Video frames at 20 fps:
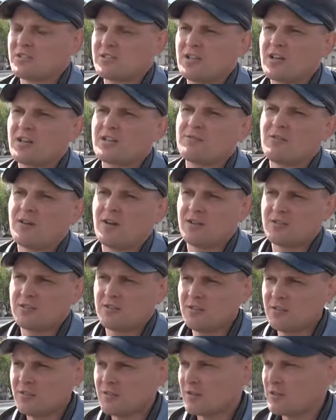знак
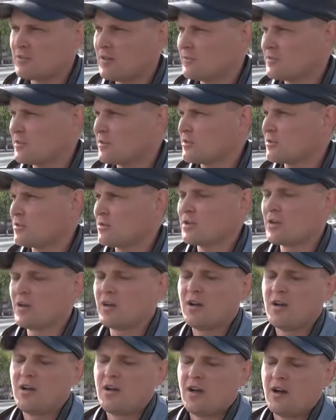2.1, главная дорога,
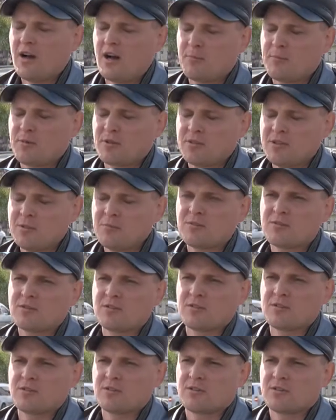а под ним
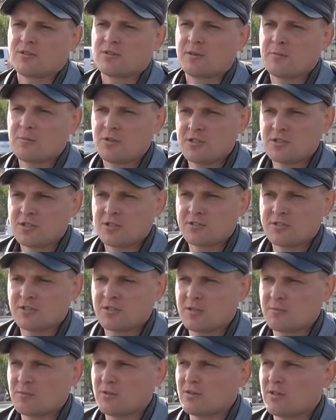табличка
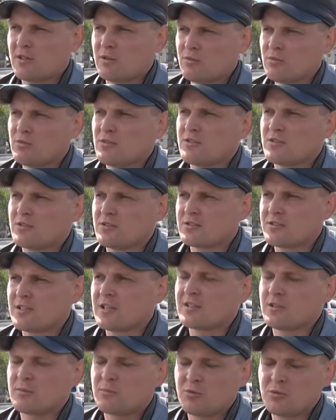закреплена, ну или
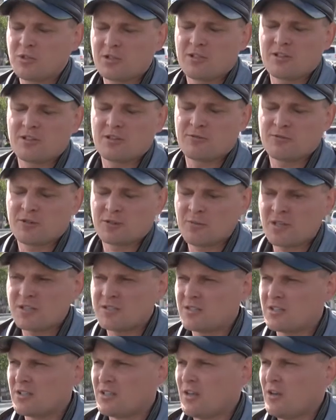знак дополнительной
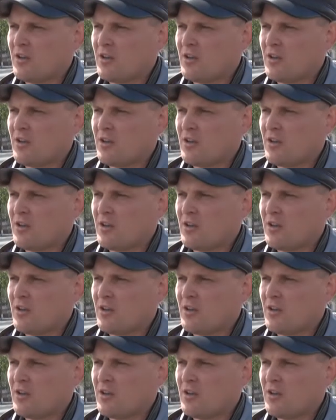информации